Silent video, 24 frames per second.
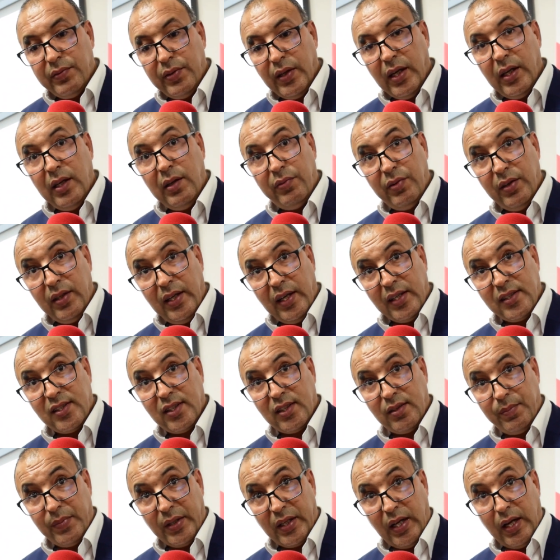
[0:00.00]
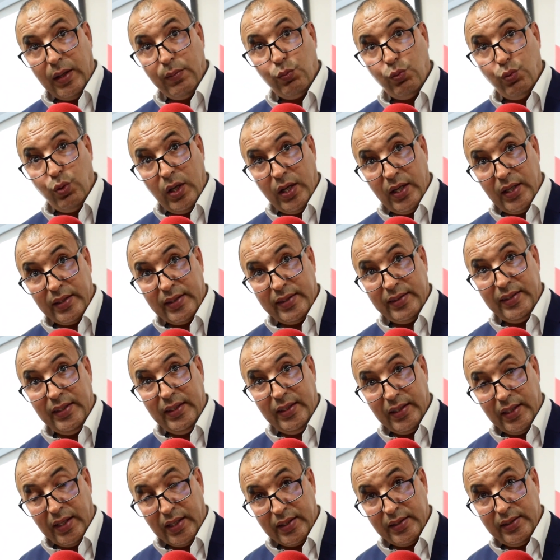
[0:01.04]
فالفلاح استثمر اموال
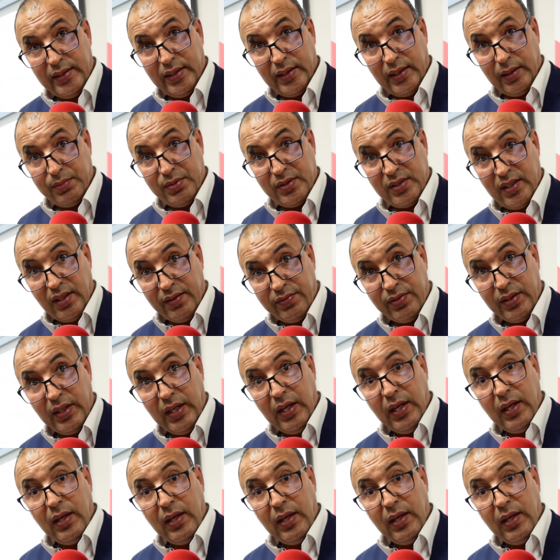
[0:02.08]
كثيره كثيره بزاف